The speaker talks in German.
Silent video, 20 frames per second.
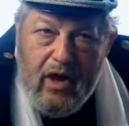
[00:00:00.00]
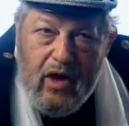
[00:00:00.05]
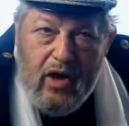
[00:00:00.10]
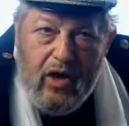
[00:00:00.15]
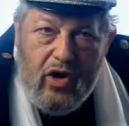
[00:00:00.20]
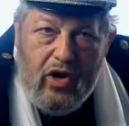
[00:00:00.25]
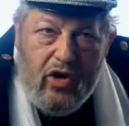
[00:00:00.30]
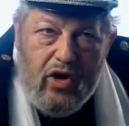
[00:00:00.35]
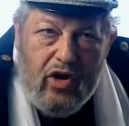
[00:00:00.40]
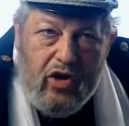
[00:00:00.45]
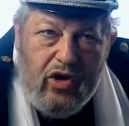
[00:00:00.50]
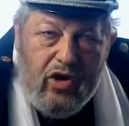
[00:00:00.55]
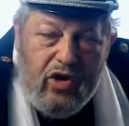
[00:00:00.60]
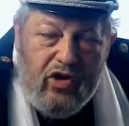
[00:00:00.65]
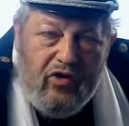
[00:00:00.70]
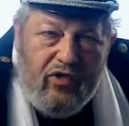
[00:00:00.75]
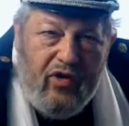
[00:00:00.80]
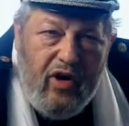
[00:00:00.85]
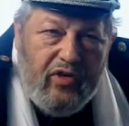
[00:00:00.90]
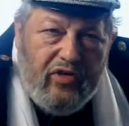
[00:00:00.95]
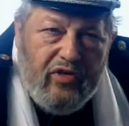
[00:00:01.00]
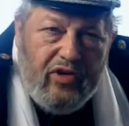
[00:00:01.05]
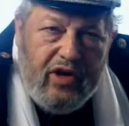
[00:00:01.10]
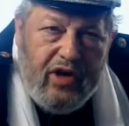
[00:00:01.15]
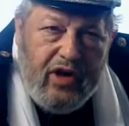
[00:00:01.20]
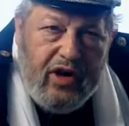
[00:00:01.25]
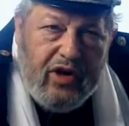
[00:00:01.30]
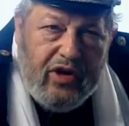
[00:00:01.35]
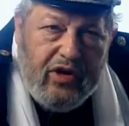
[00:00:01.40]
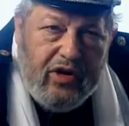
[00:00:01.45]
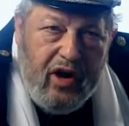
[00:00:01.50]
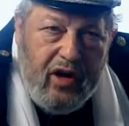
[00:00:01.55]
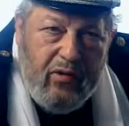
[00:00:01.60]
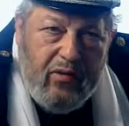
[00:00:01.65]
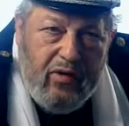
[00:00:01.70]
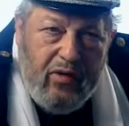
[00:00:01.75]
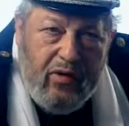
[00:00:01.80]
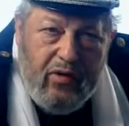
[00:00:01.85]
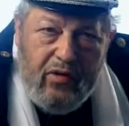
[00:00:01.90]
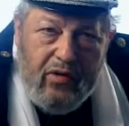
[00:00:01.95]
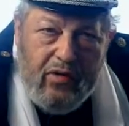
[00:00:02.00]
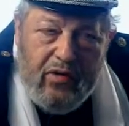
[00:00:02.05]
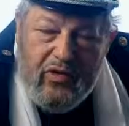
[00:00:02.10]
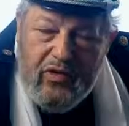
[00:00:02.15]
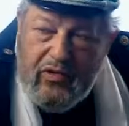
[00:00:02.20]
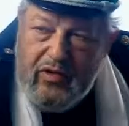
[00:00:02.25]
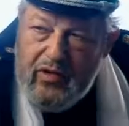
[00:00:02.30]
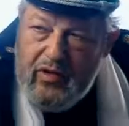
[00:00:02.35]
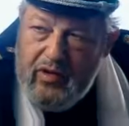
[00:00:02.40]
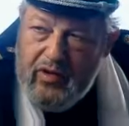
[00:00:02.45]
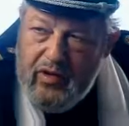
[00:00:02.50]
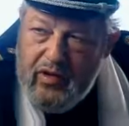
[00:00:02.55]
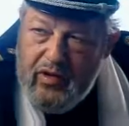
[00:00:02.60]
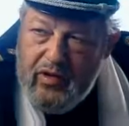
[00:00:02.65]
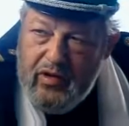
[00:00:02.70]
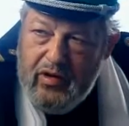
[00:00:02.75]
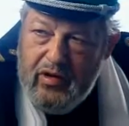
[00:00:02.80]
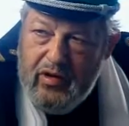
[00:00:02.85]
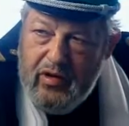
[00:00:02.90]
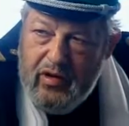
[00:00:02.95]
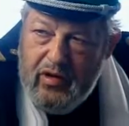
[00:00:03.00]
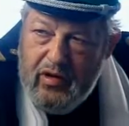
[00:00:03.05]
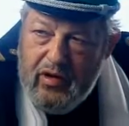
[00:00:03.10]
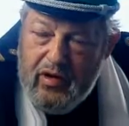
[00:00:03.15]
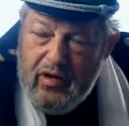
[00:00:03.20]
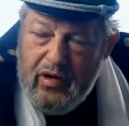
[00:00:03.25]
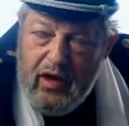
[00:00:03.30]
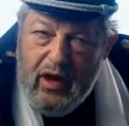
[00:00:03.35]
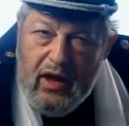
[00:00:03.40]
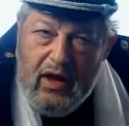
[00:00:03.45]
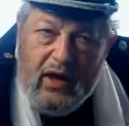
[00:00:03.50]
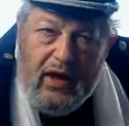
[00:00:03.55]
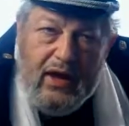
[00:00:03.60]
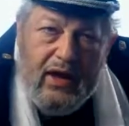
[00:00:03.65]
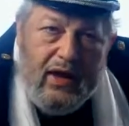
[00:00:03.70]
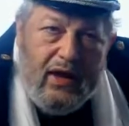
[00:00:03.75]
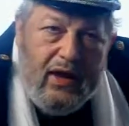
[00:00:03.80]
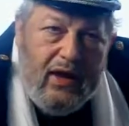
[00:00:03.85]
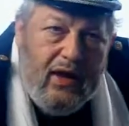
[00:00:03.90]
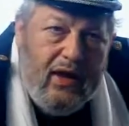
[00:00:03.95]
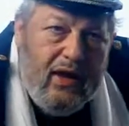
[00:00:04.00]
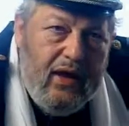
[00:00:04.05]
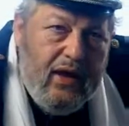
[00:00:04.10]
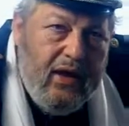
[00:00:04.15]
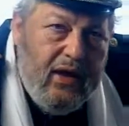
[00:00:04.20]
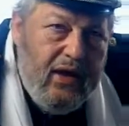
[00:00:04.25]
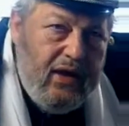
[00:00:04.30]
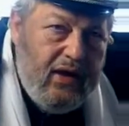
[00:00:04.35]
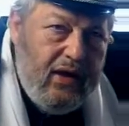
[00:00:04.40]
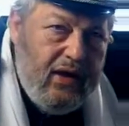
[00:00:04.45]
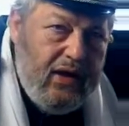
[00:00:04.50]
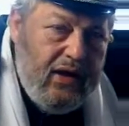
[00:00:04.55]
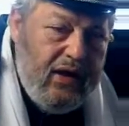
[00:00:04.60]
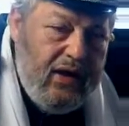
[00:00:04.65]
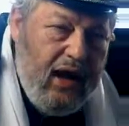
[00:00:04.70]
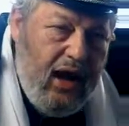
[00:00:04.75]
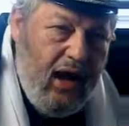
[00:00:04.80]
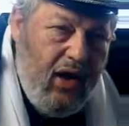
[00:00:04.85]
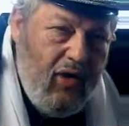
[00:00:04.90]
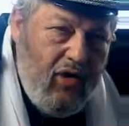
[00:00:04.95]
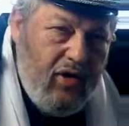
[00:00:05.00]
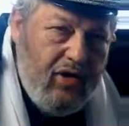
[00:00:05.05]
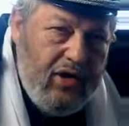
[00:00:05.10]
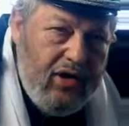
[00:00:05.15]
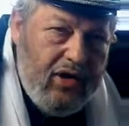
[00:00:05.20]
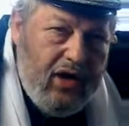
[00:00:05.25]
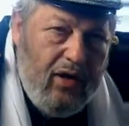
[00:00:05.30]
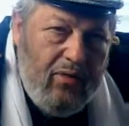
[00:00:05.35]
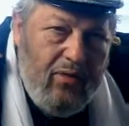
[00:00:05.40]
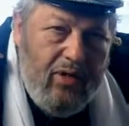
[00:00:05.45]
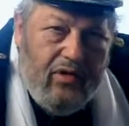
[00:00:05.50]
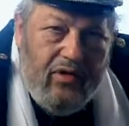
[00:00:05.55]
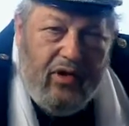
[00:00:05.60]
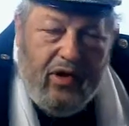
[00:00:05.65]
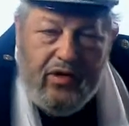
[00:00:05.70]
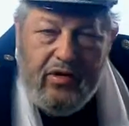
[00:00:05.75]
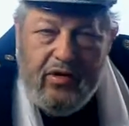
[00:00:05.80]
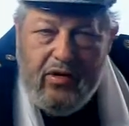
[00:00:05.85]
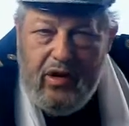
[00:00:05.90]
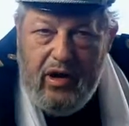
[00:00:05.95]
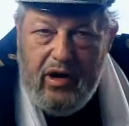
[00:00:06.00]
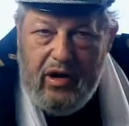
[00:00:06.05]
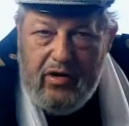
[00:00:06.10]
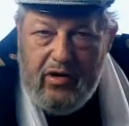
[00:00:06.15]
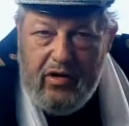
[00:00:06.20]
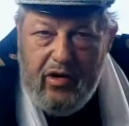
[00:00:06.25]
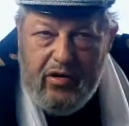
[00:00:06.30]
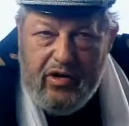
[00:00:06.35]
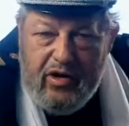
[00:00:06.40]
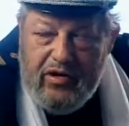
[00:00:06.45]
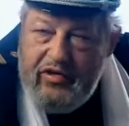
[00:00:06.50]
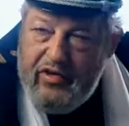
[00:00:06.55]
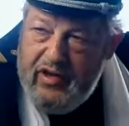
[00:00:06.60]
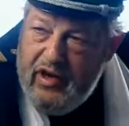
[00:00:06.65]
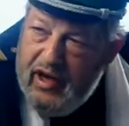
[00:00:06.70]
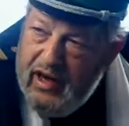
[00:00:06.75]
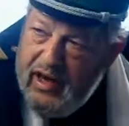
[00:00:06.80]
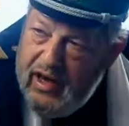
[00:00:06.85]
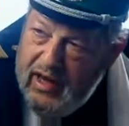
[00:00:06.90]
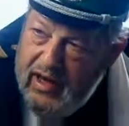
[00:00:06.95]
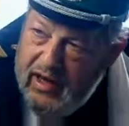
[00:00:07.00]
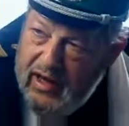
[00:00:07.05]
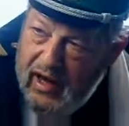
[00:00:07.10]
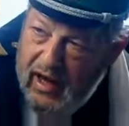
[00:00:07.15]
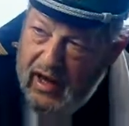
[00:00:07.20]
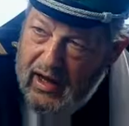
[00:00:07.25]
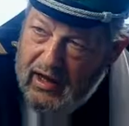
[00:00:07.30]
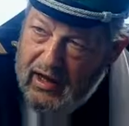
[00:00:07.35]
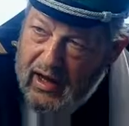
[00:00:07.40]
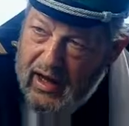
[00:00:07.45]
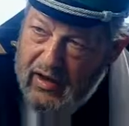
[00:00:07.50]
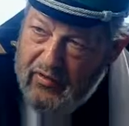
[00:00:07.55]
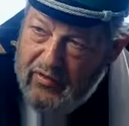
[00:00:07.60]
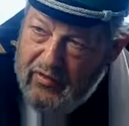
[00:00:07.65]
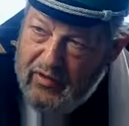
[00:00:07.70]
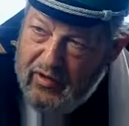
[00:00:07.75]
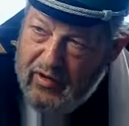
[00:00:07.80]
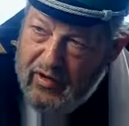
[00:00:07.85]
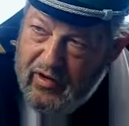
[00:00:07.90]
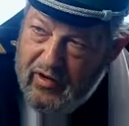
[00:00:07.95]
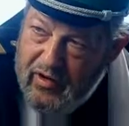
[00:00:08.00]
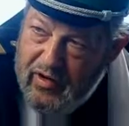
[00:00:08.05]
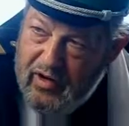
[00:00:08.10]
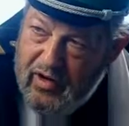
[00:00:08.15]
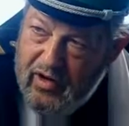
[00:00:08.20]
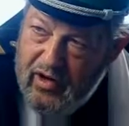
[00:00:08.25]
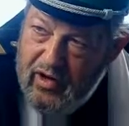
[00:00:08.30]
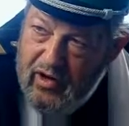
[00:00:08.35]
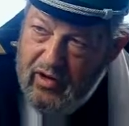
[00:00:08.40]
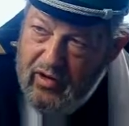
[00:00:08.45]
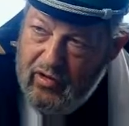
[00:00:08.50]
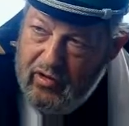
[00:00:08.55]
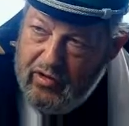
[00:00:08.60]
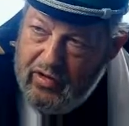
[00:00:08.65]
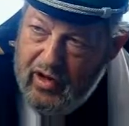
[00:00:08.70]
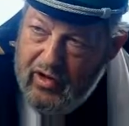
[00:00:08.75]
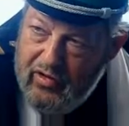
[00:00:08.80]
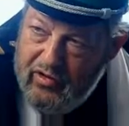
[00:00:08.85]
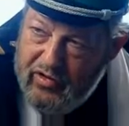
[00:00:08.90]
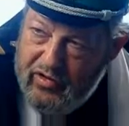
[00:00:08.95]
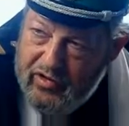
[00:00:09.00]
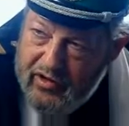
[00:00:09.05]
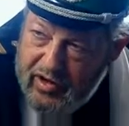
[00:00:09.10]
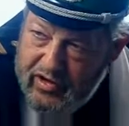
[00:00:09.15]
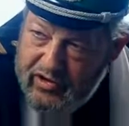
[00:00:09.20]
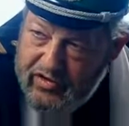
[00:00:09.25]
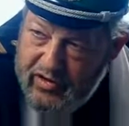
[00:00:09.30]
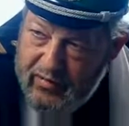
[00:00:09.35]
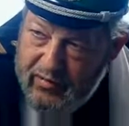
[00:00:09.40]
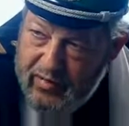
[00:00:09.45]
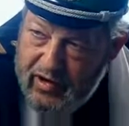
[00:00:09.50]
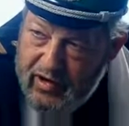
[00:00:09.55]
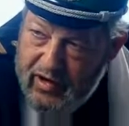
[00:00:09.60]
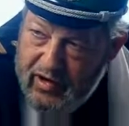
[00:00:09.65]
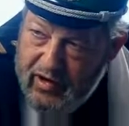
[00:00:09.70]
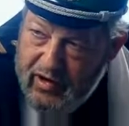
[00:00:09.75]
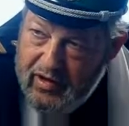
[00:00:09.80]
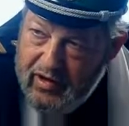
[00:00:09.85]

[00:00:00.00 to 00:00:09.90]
Nein. Das war sie nicht, aber. Hätten Sie sie mit Trabanten überfahren? Nein. Auch nicht, aber es hätte, hätte auch der CIA eingreifen können und der ist nicht Was zimperlich.